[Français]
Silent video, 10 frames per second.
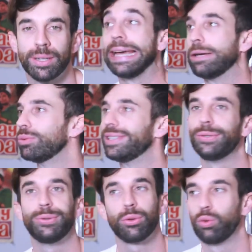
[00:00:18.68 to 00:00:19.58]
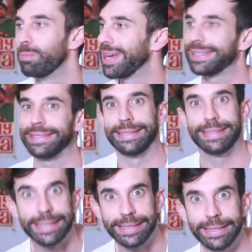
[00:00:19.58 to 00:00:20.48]
Et on dit surtout merci
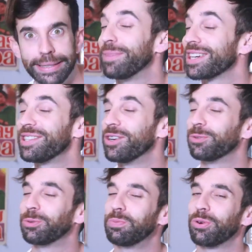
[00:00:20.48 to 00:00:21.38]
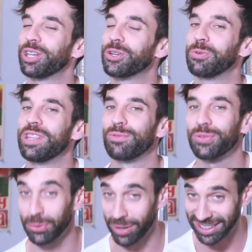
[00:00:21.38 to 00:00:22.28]
qui Merci Andrew pour ta jolie
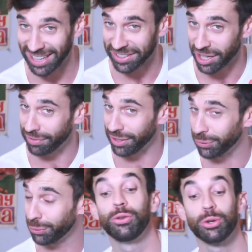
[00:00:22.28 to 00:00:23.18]
mention dans la dernière vidéo.